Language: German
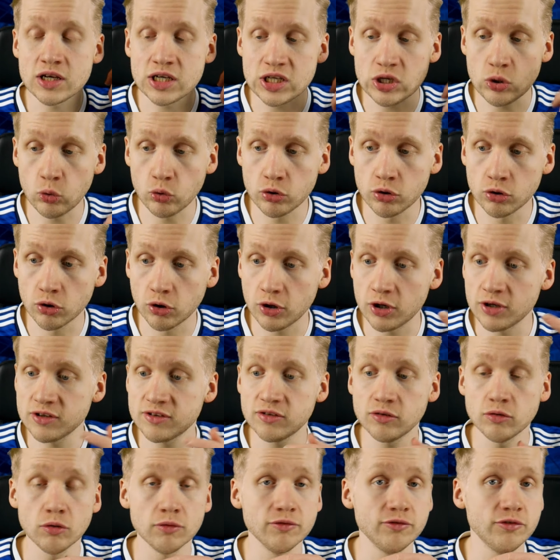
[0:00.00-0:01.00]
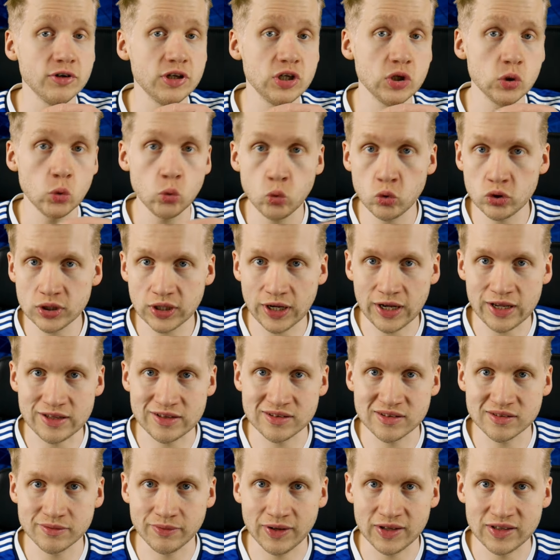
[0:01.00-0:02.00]
die U19 und für die
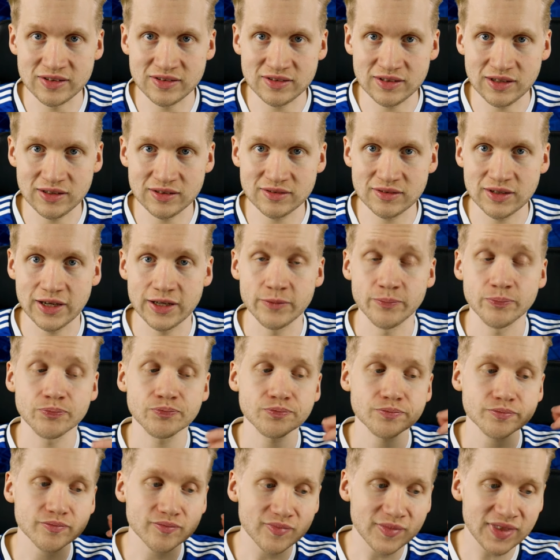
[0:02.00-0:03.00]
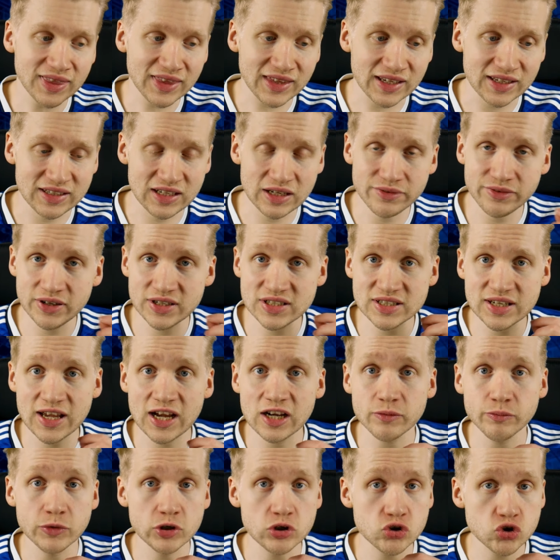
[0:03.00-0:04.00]
U23 sein. Der
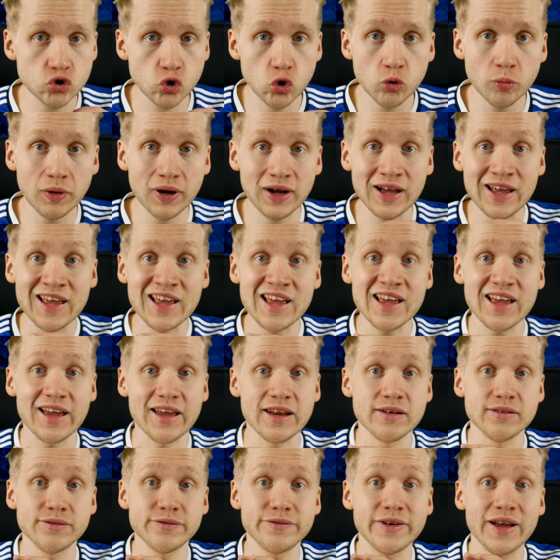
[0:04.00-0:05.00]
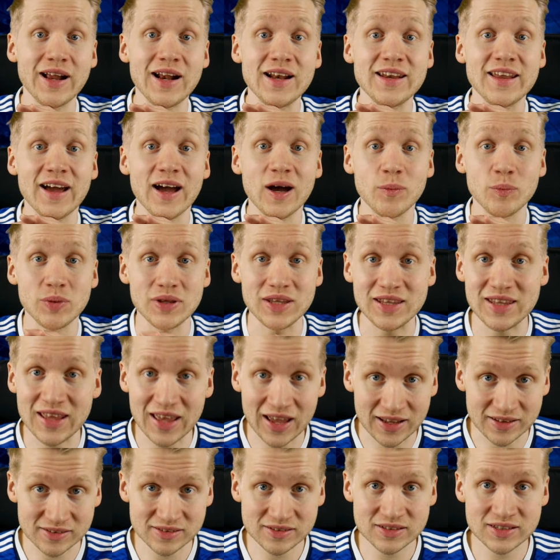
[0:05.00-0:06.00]
Vertrag mit Schober entfällt ab
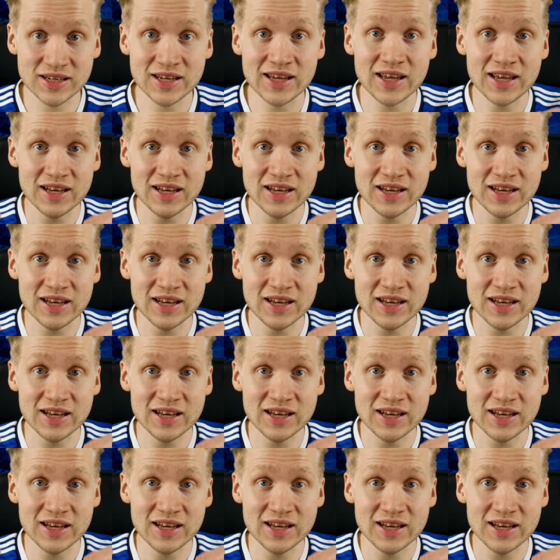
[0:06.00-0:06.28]
jetzt,